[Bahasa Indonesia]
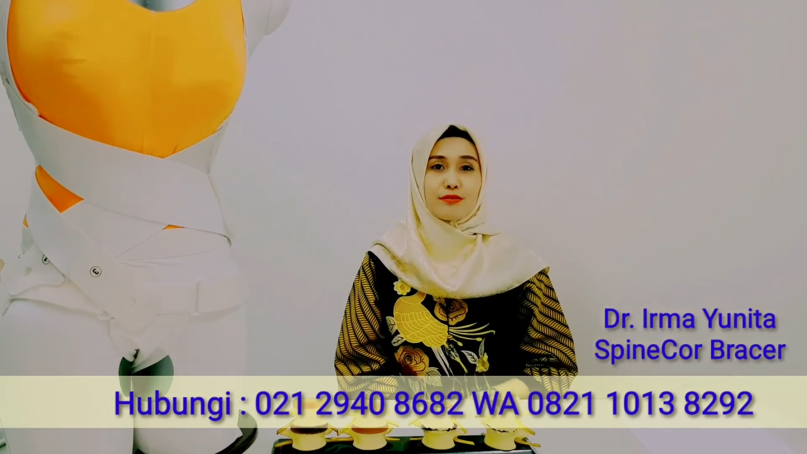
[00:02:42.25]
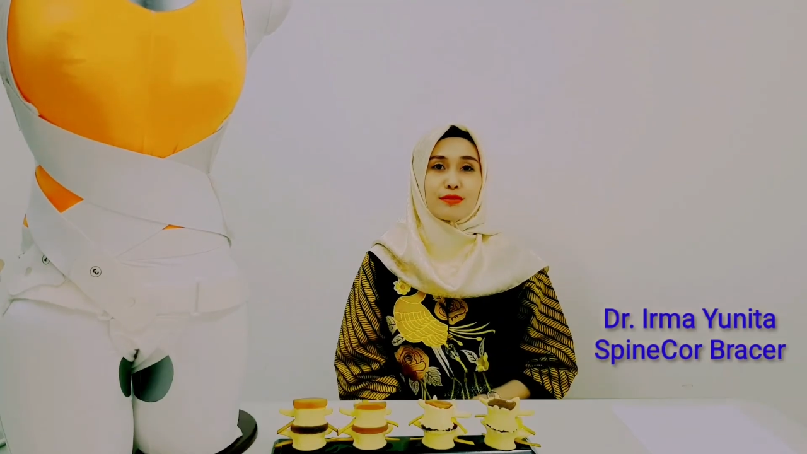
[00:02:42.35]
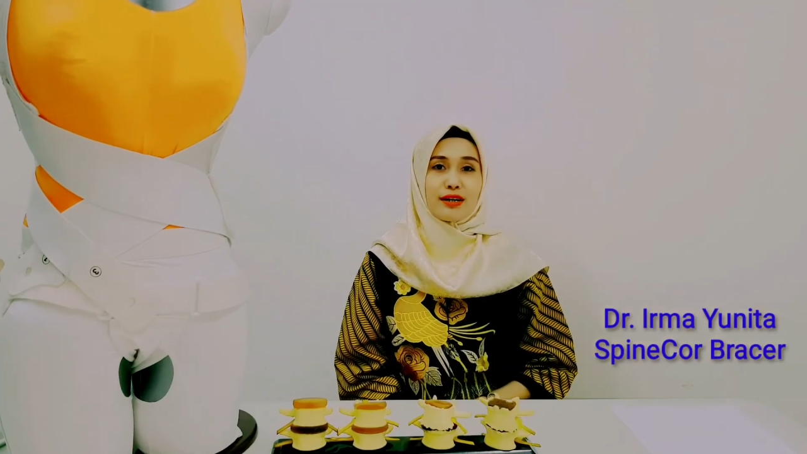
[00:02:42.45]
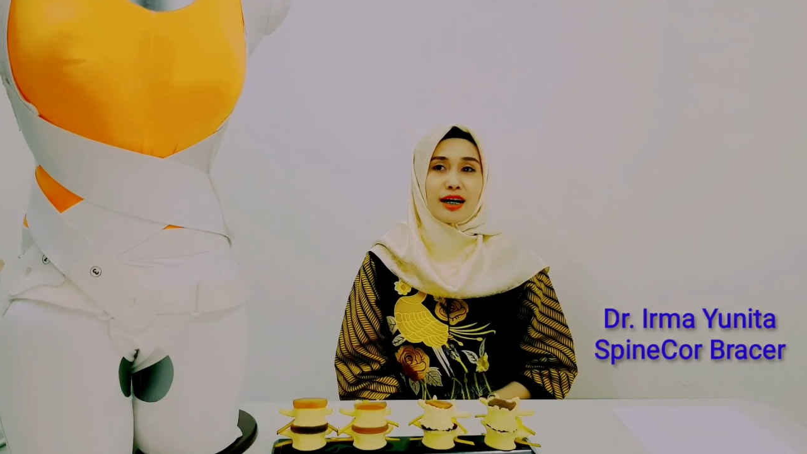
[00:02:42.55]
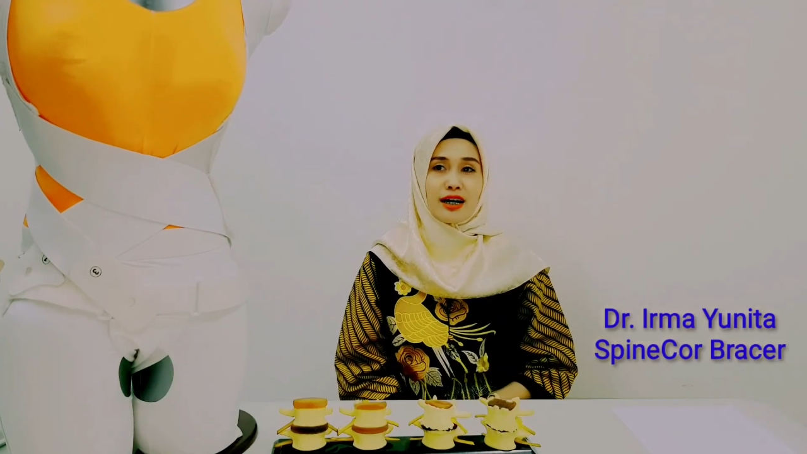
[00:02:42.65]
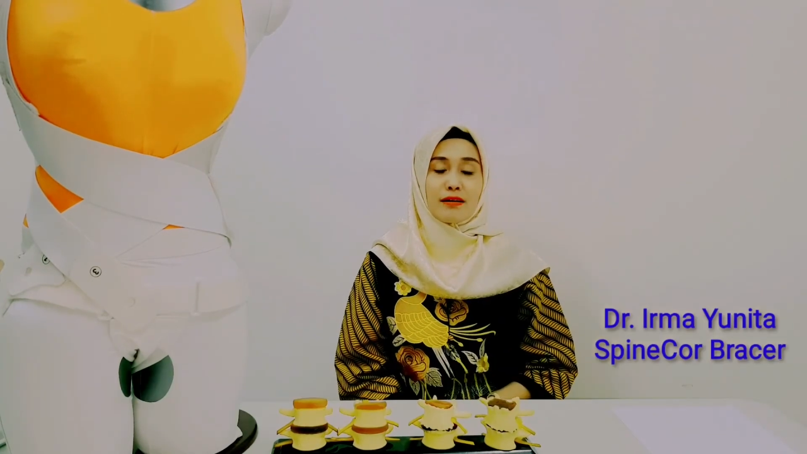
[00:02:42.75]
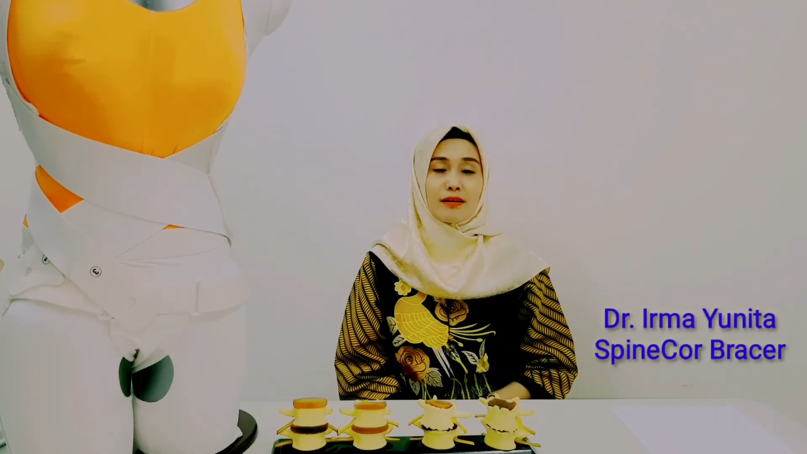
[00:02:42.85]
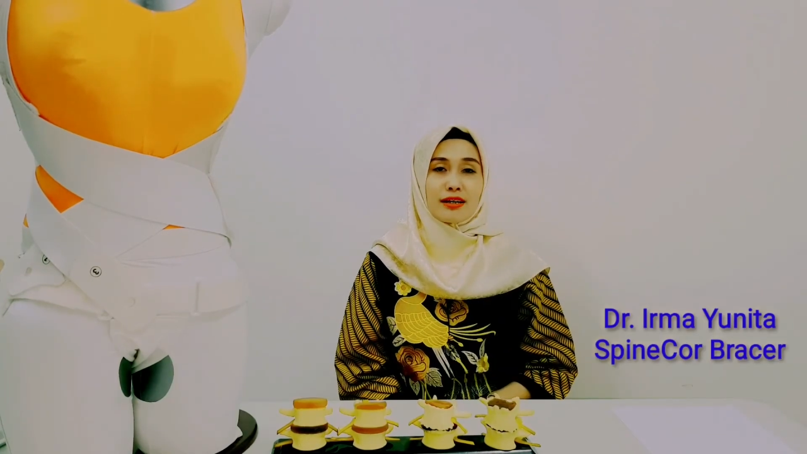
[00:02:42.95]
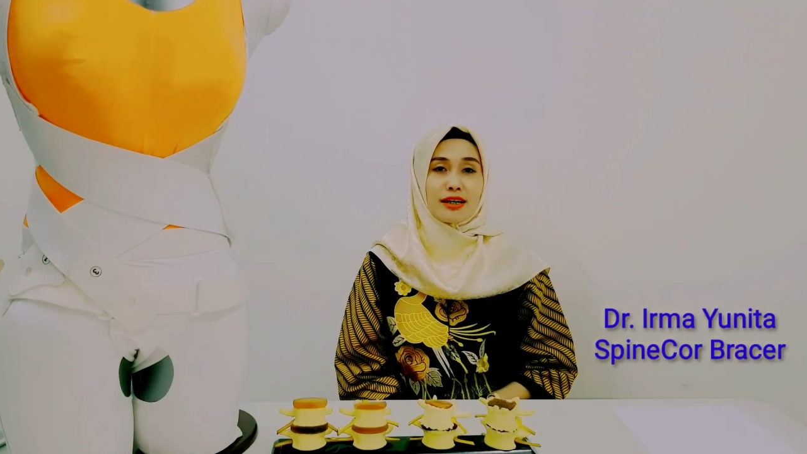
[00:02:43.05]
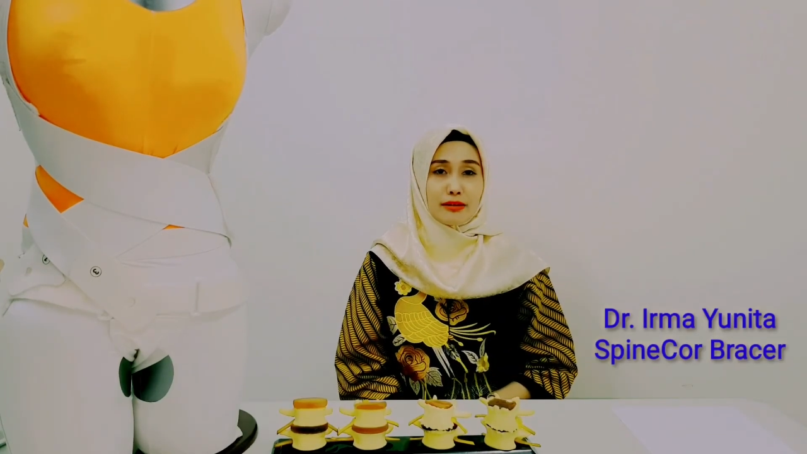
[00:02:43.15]
juga
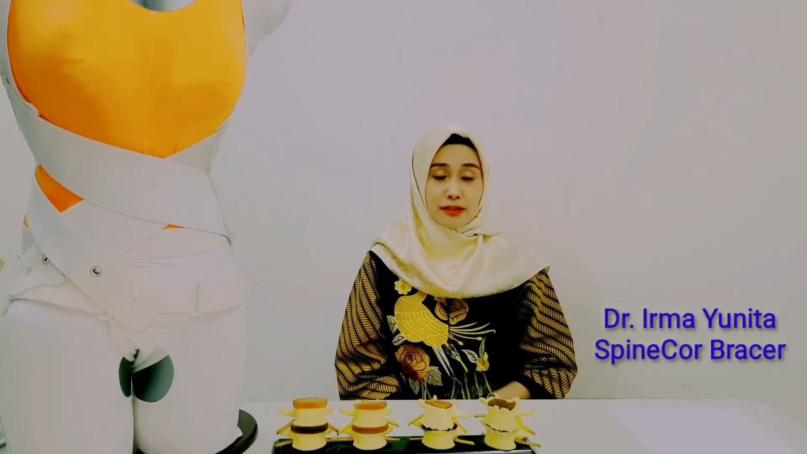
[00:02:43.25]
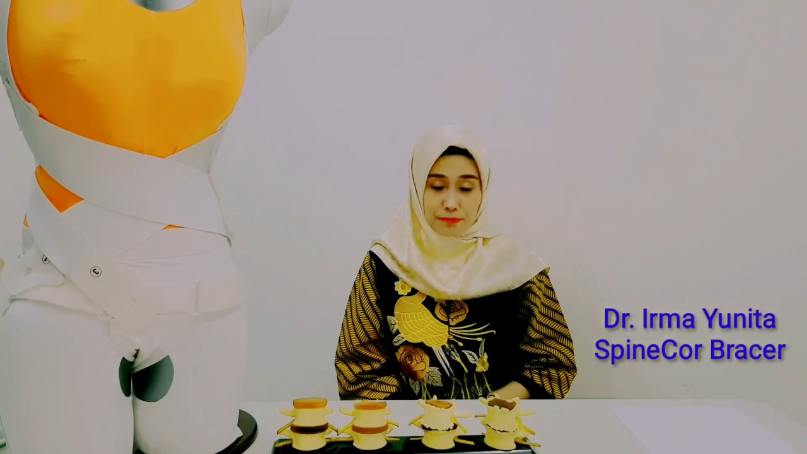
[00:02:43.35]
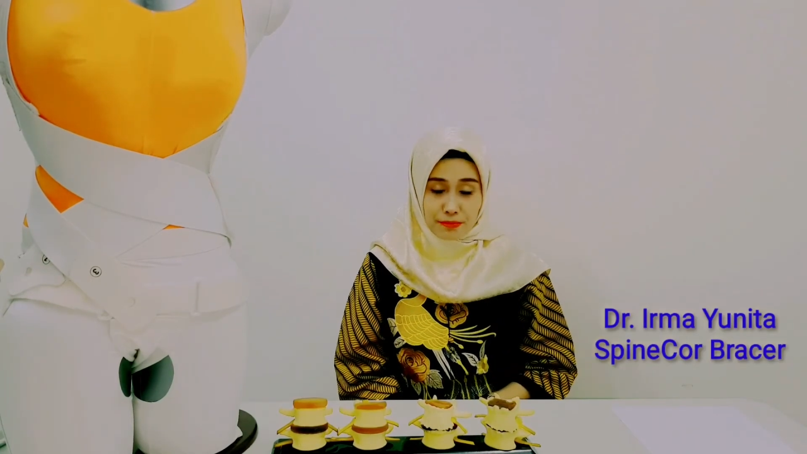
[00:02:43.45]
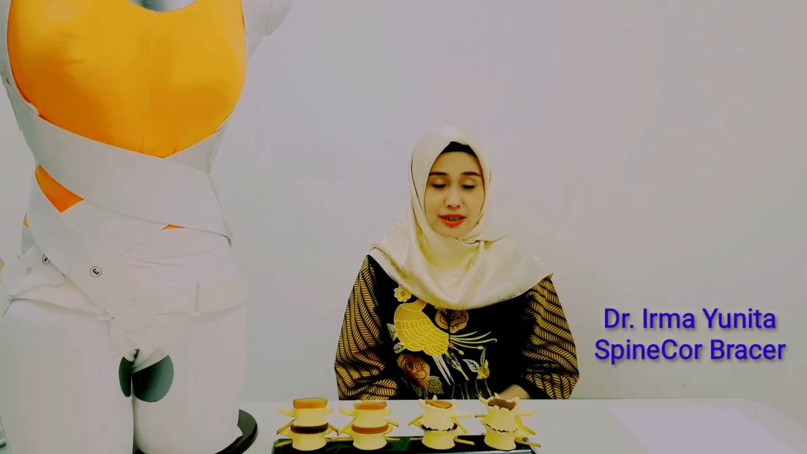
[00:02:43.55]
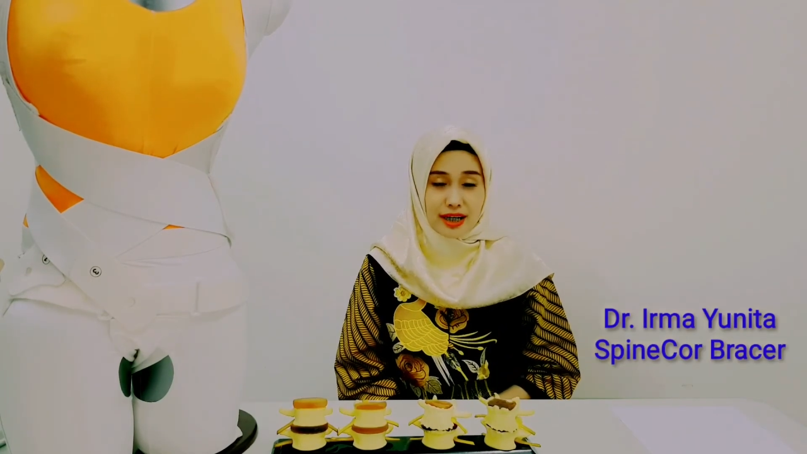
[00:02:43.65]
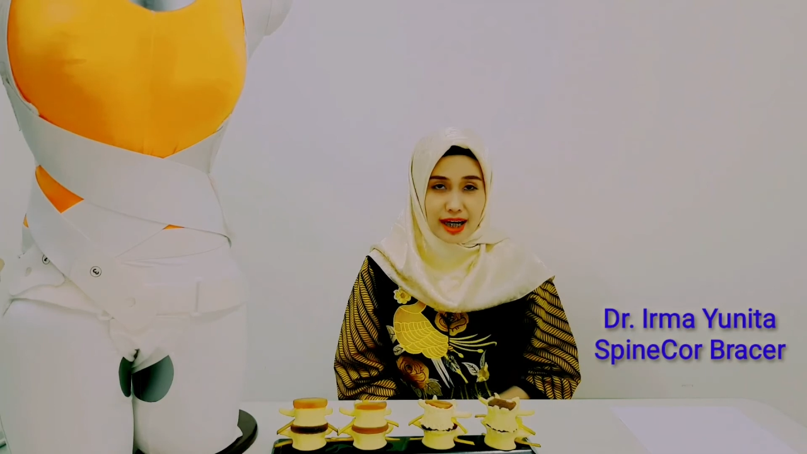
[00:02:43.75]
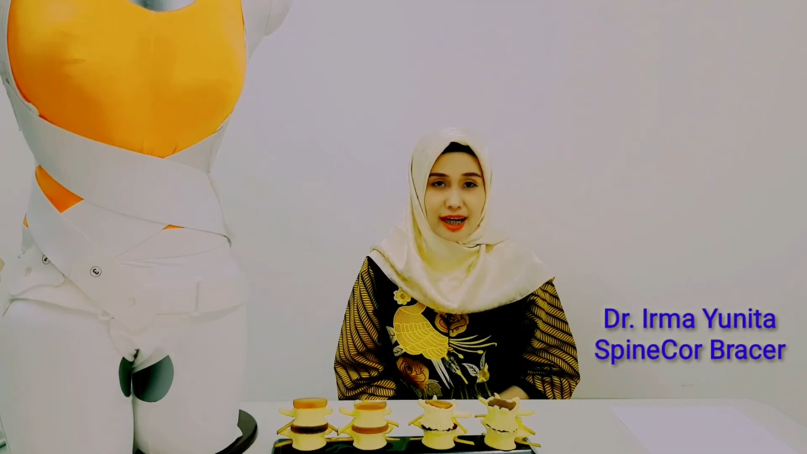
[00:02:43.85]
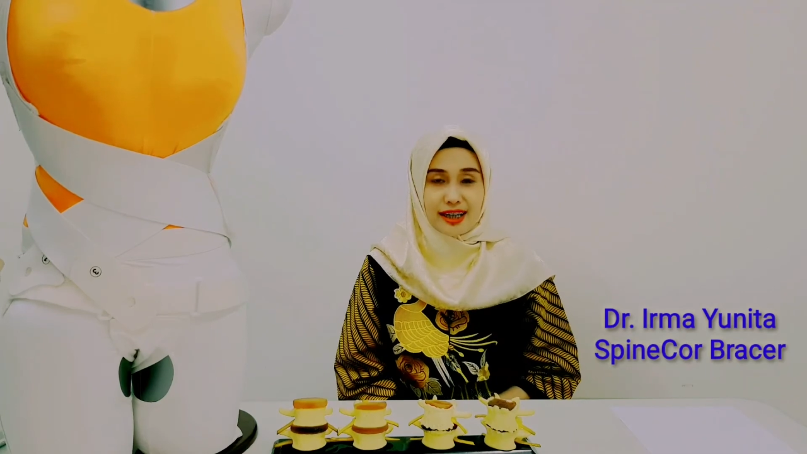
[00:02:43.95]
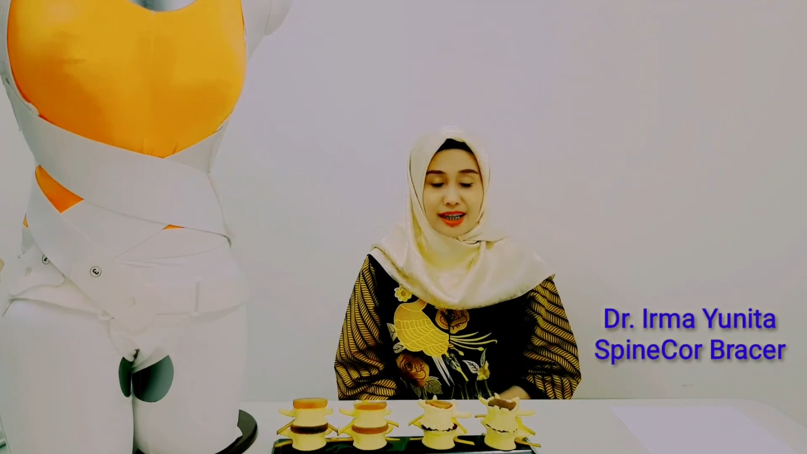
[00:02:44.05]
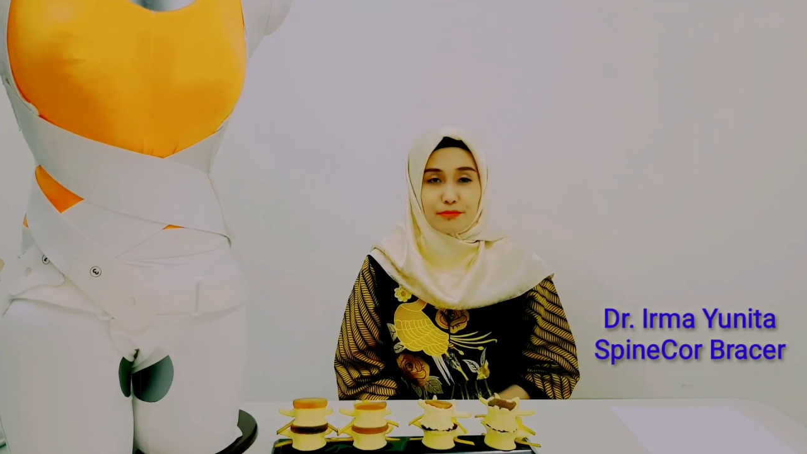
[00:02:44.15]
tingkat
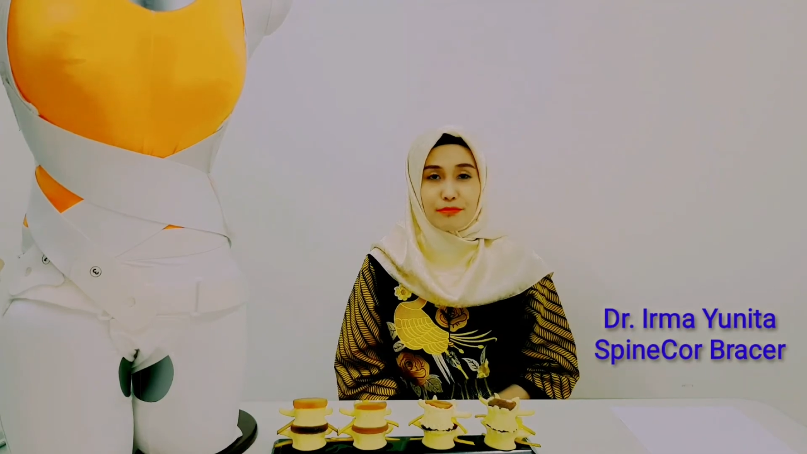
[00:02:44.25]
kepercayaan diri